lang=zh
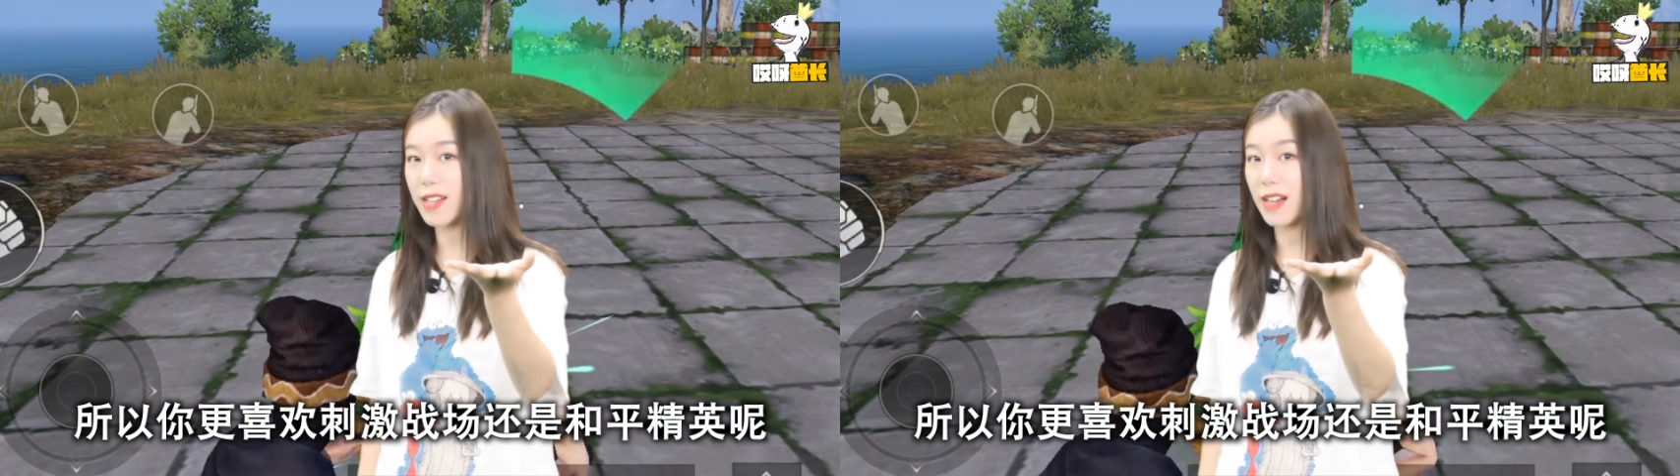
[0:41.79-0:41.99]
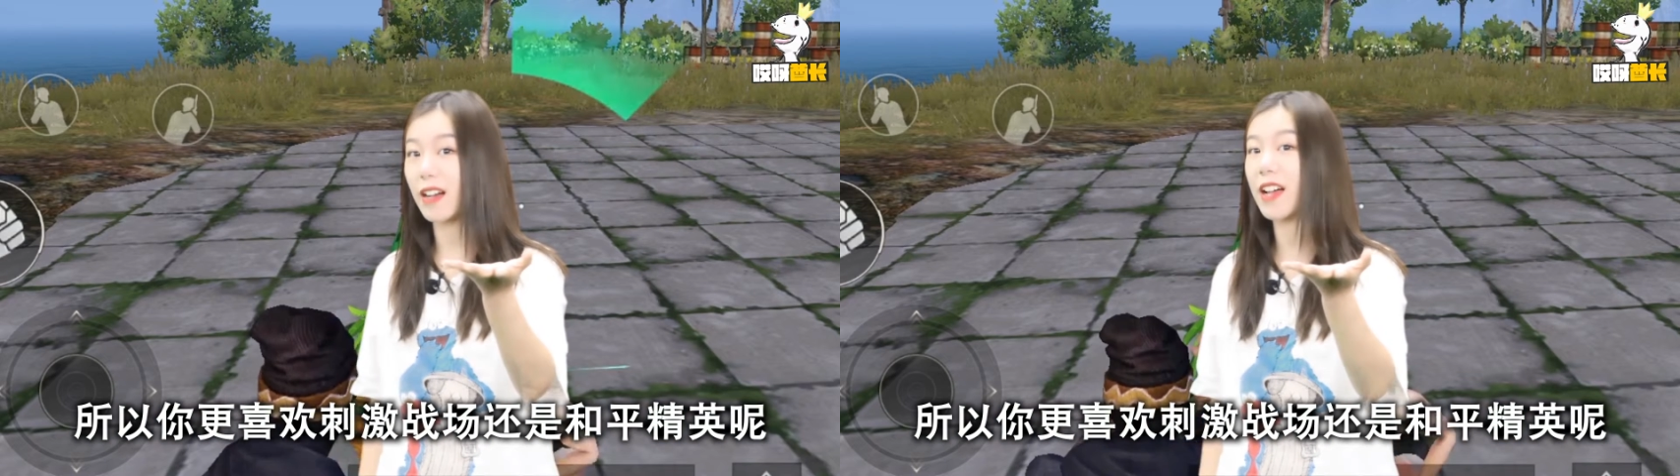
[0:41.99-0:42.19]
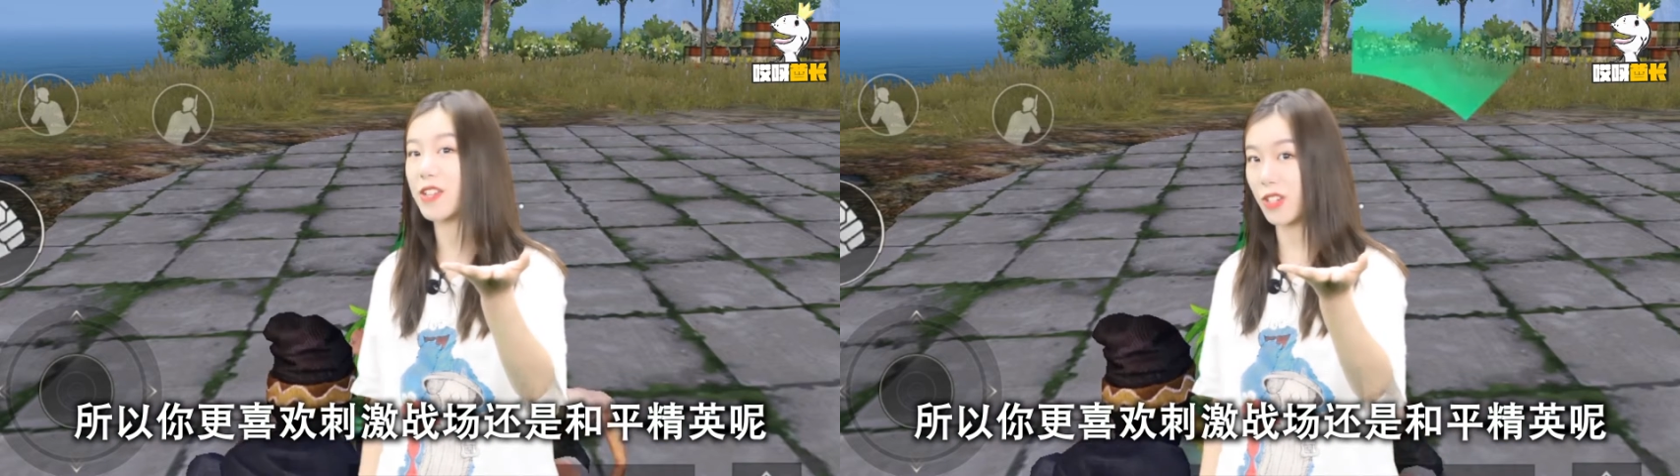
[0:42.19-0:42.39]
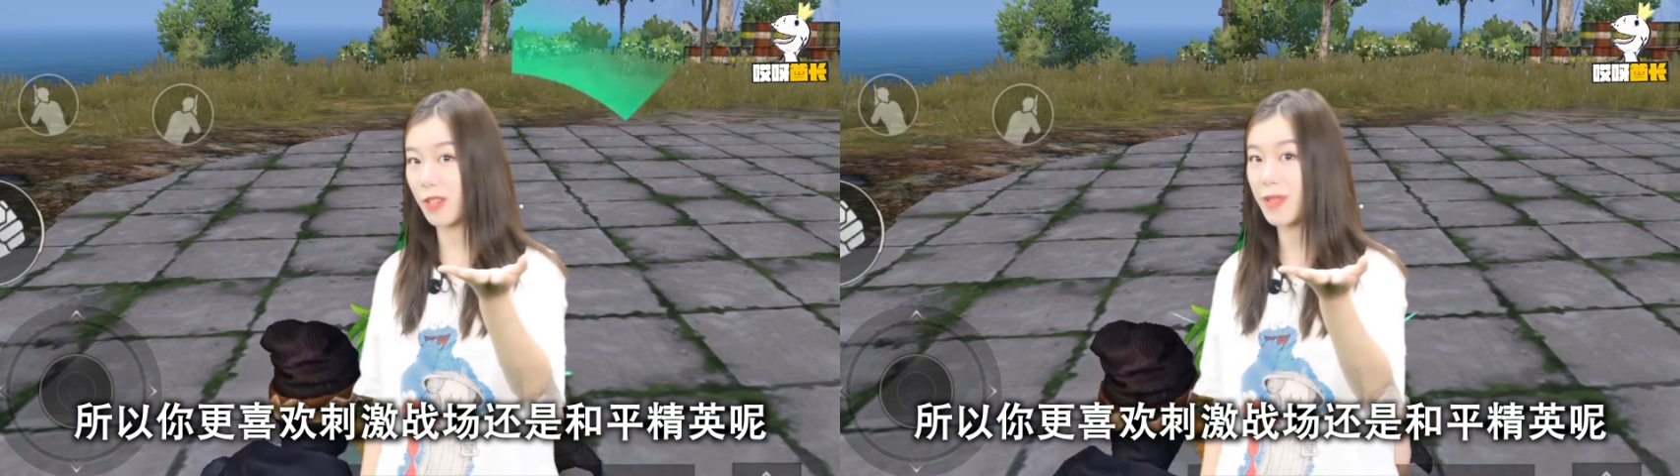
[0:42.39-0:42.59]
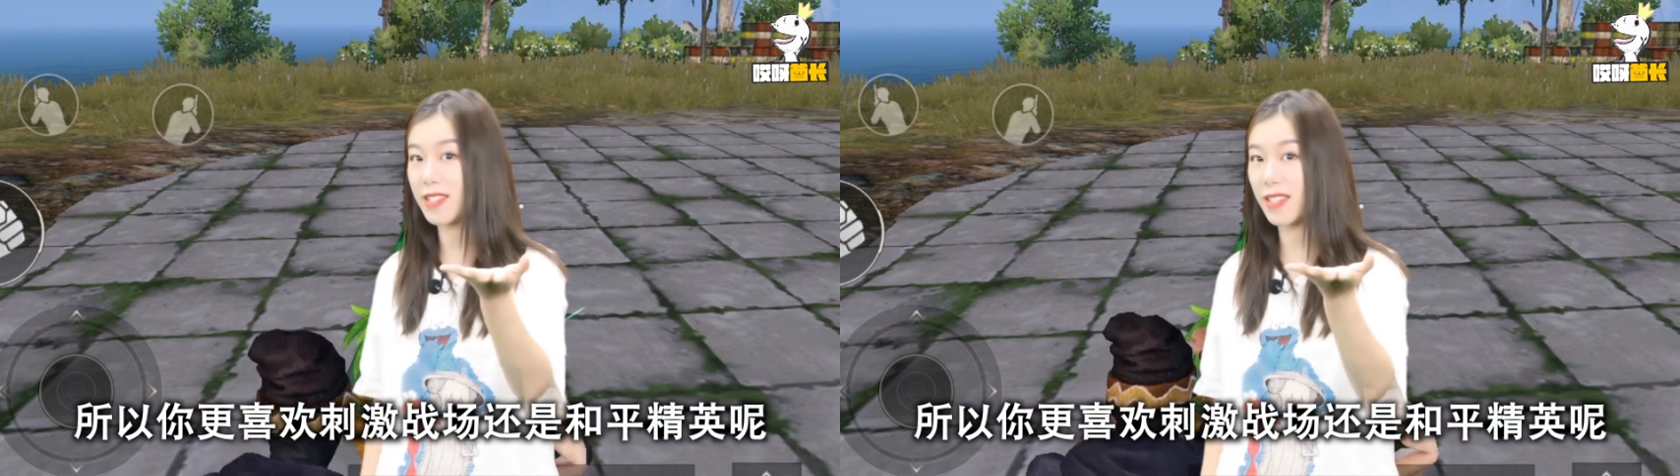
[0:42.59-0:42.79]
战场还是
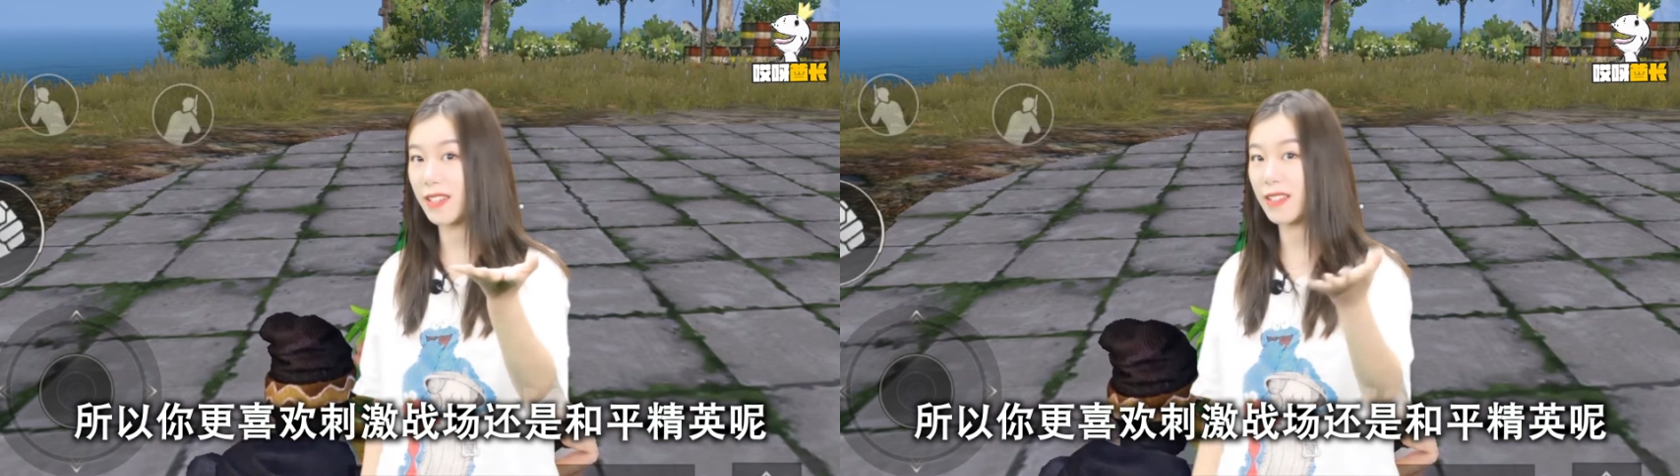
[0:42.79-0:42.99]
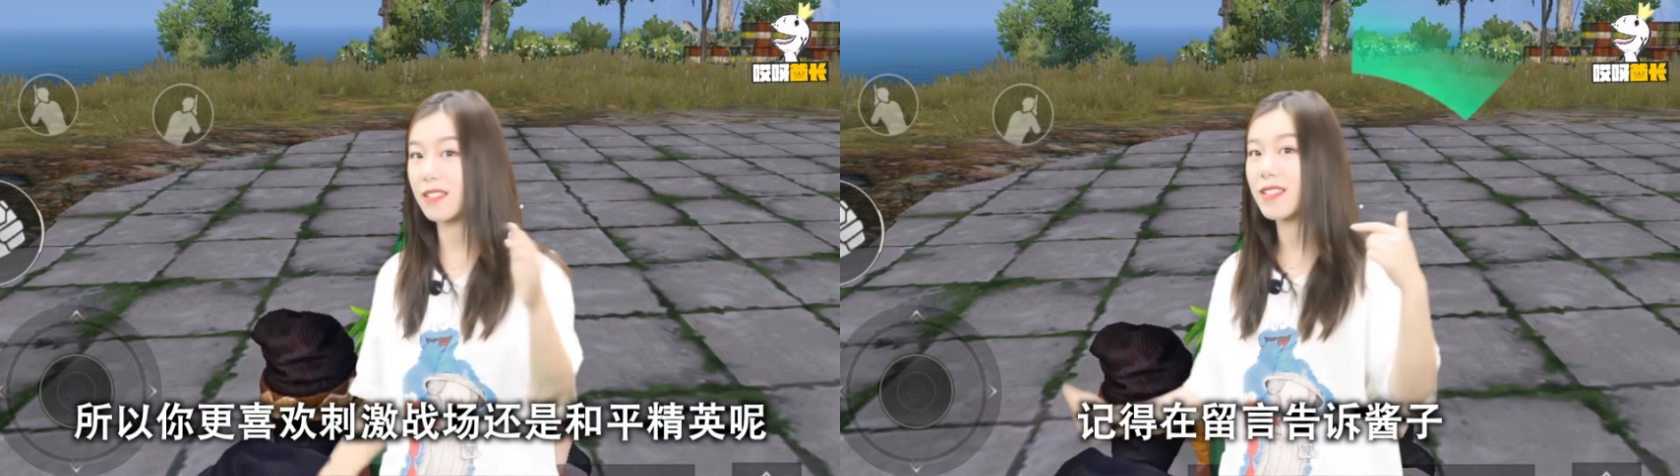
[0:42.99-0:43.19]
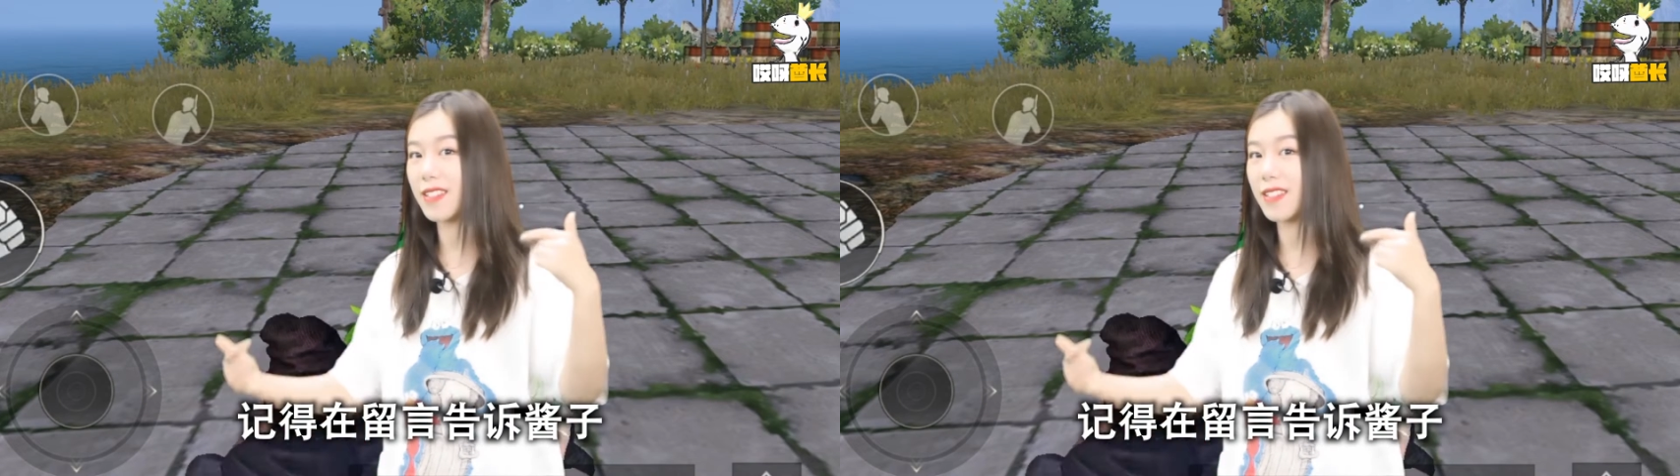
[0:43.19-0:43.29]
和平精英呢？